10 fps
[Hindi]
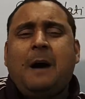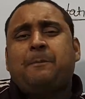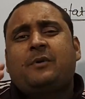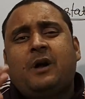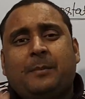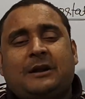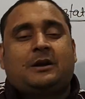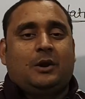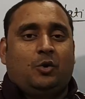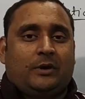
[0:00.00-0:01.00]
आप कवर
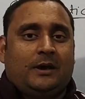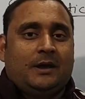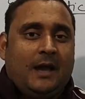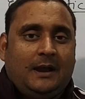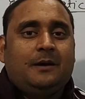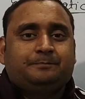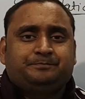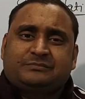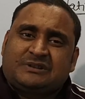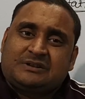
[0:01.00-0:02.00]
कर लोगे है ना
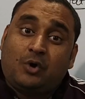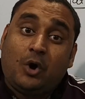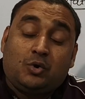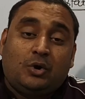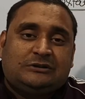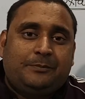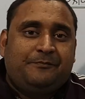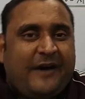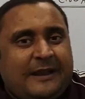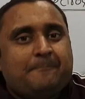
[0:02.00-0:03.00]
कौन कौन से
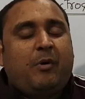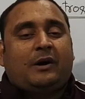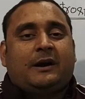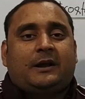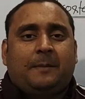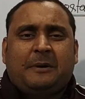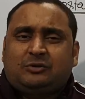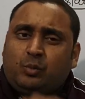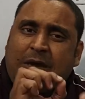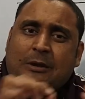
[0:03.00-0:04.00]
वेरी इंपॉर्टेंट है
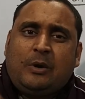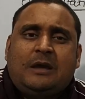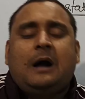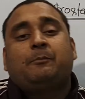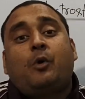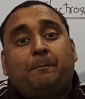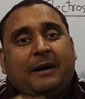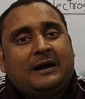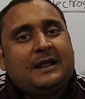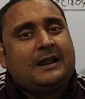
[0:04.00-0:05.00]
बस वही वही हमको
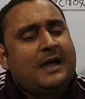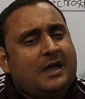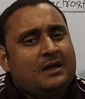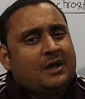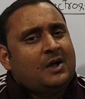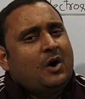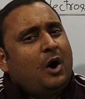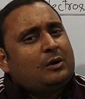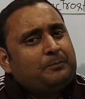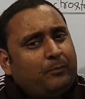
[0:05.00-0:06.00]
पढ़ लेना है
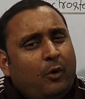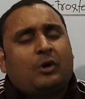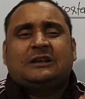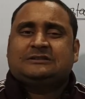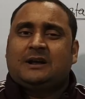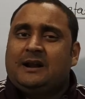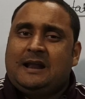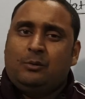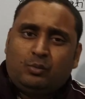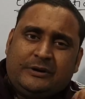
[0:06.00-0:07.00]
और फोकस कर
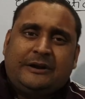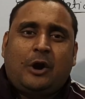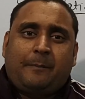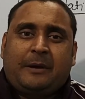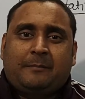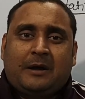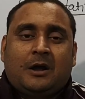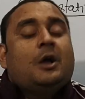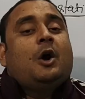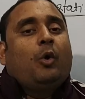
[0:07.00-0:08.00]
लेना है उन्हीं टॉपिक पर
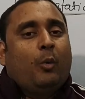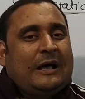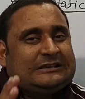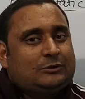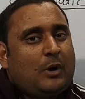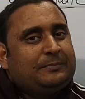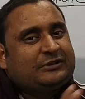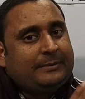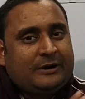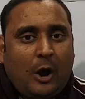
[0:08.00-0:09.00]
वैसे तो आप
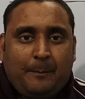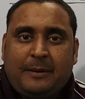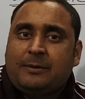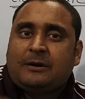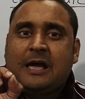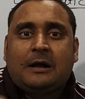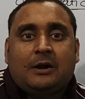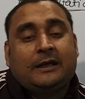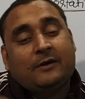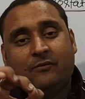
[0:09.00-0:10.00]
सभी टॉपिक पर क्या
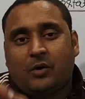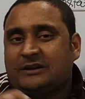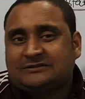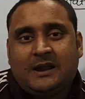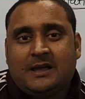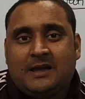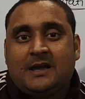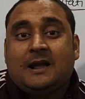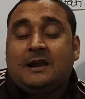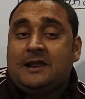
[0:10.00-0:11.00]
करेंगे फोकस करेंगे
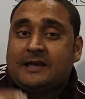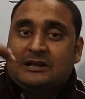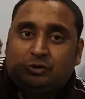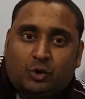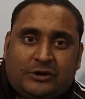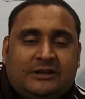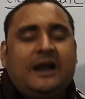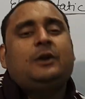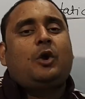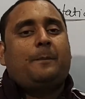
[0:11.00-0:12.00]
लेकिन जो
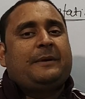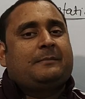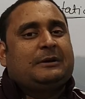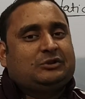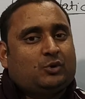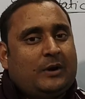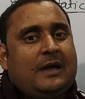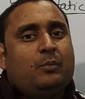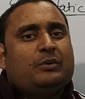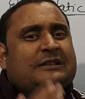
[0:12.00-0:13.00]
ये टॉपिक बच्चों
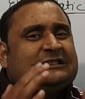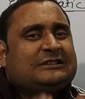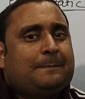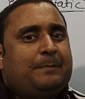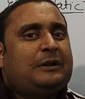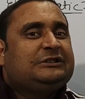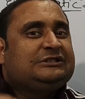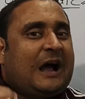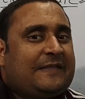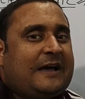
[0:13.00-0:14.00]
है उन सब पर
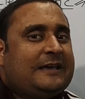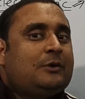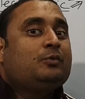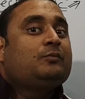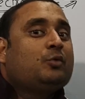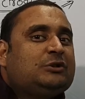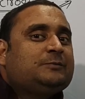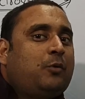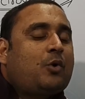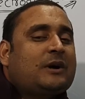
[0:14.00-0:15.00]
ज़्यादा ही कुछ
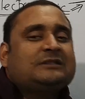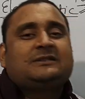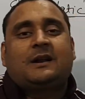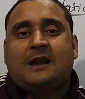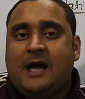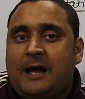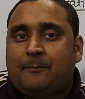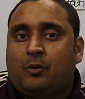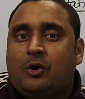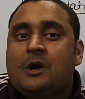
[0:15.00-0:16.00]
फोकस करना है
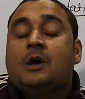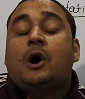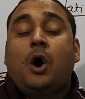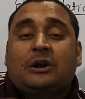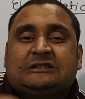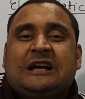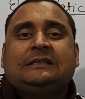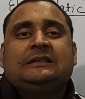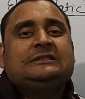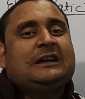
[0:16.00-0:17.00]
आपको और
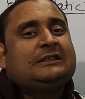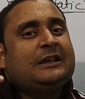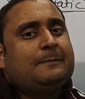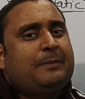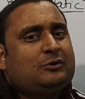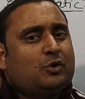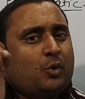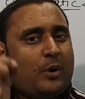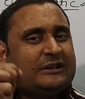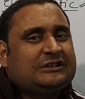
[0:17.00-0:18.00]
साथ ही साथ इन पर जो
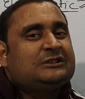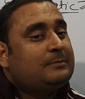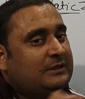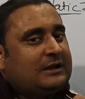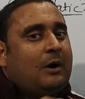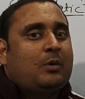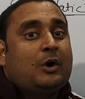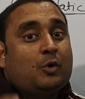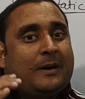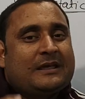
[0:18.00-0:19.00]
क्वेश्चंस मैं दिखाऊंगा
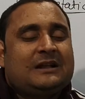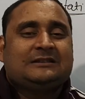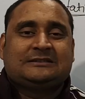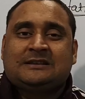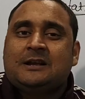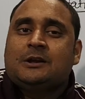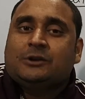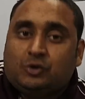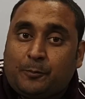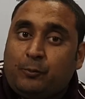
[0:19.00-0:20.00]
न्यूमेरिकल्स
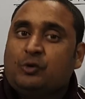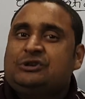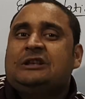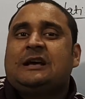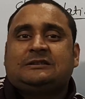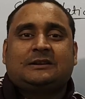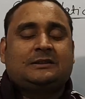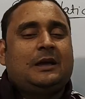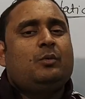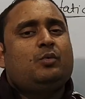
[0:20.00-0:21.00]
जो पूछे जा
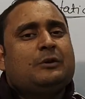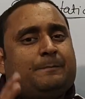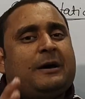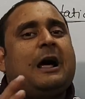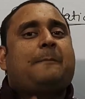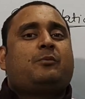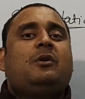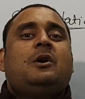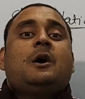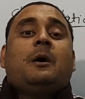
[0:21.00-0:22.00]
सकते हैं उन पर
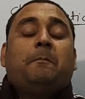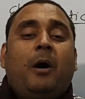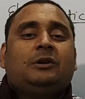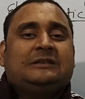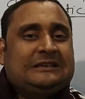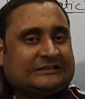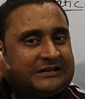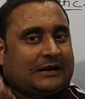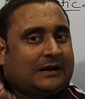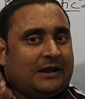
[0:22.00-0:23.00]
आपको बहुत ही
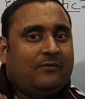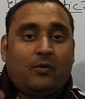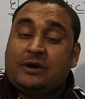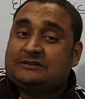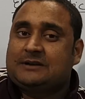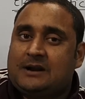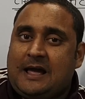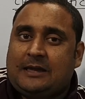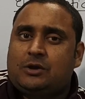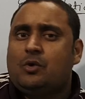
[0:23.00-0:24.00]
स्ट्रिक्टली फोकस करना
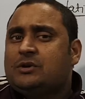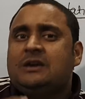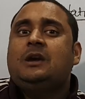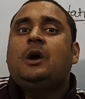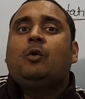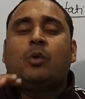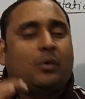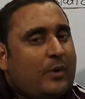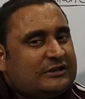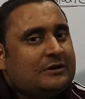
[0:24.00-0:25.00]
है क्योंकि वो
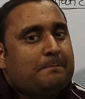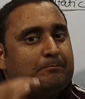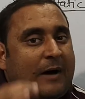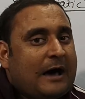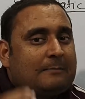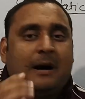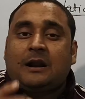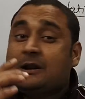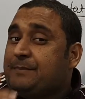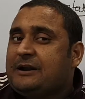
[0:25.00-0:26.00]
क्वेश्चन बार
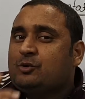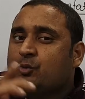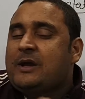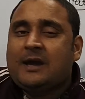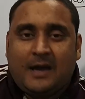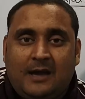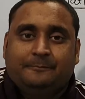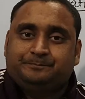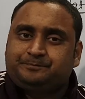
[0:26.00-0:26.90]
बार रिपीट हुए हैं